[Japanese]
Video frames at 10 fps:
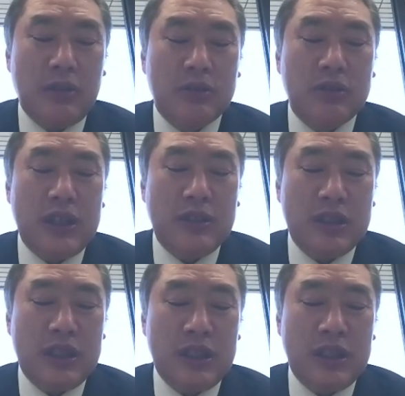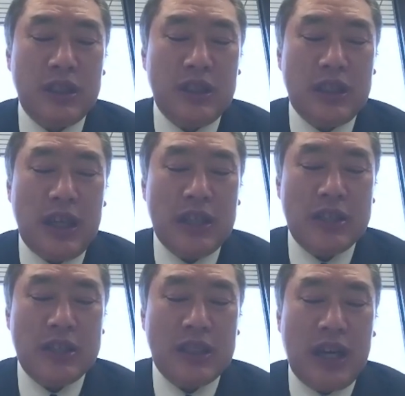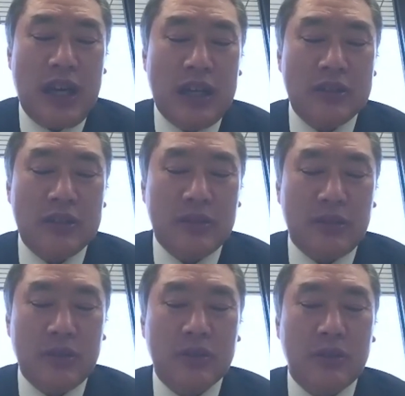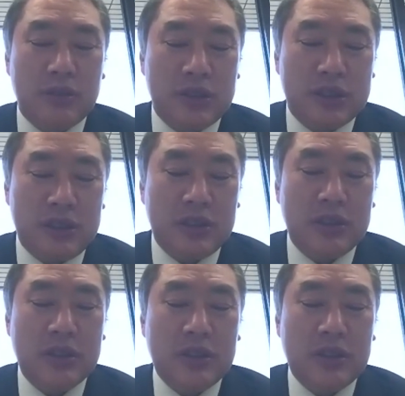6NCEHRs の構築、